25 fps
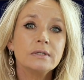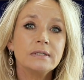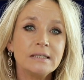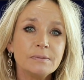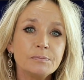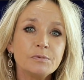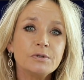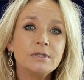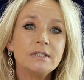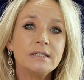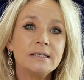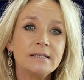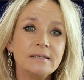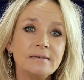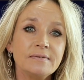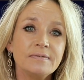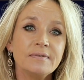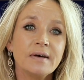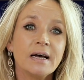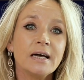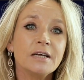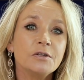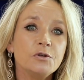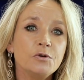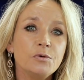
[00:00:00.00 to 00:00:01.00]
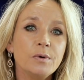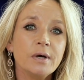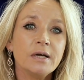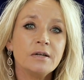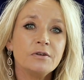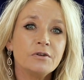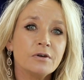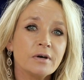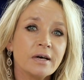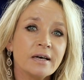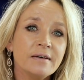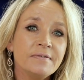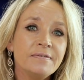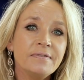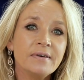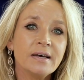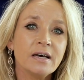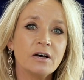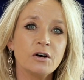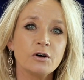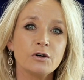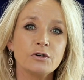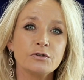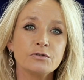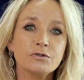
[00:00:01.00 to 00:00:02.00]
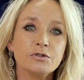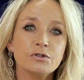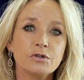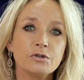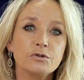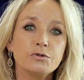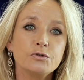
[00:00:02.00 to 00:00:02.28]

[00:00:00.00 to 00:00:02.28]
dispositif annuel de référence